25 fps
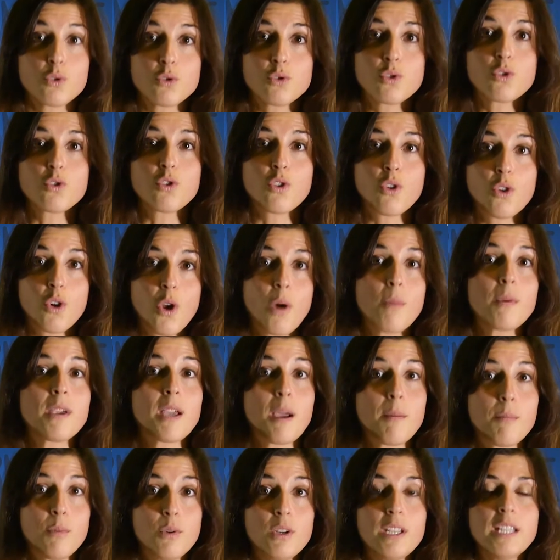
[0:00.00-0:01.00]

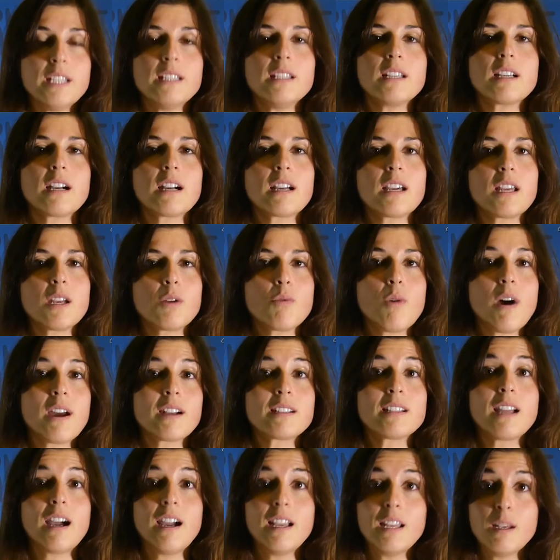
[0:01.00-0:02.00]
socio-economica e politica che
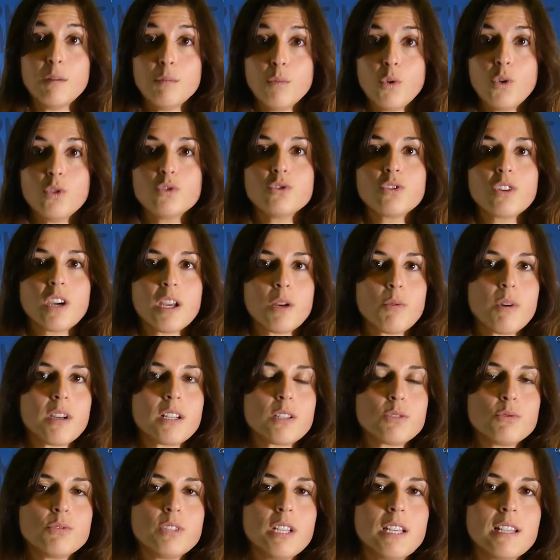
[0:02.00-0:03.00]
riguarda il mondo, che
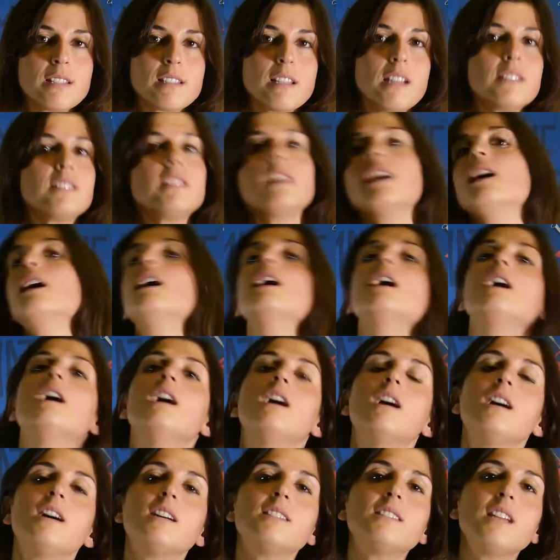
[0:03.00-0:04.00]
riguarda tutti gli stati
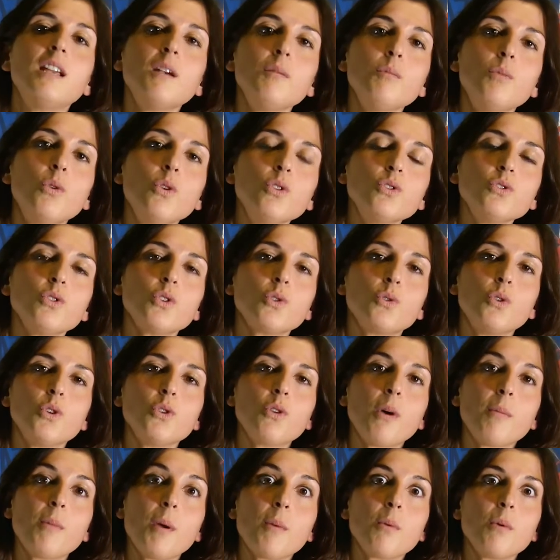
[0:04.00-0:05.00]
eh, del mondo in
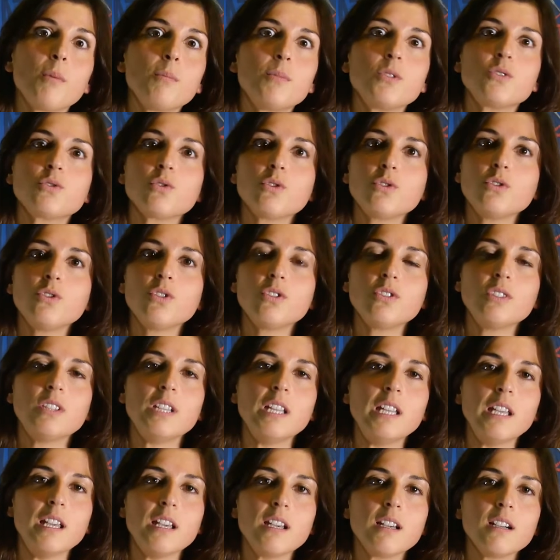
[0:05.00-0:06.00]
cui noi abbiamo bisogno
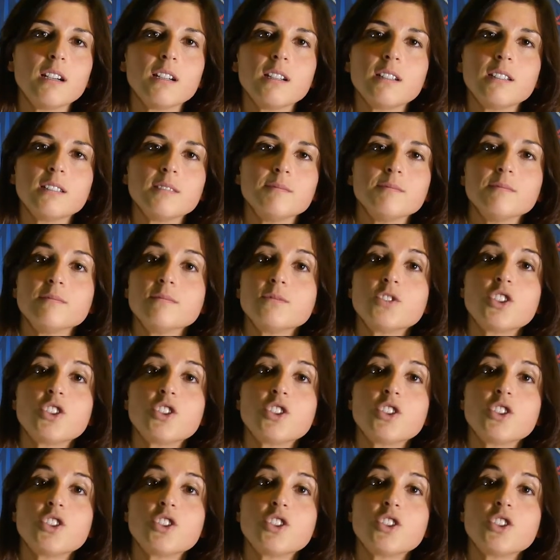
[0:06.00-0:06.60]
di eh,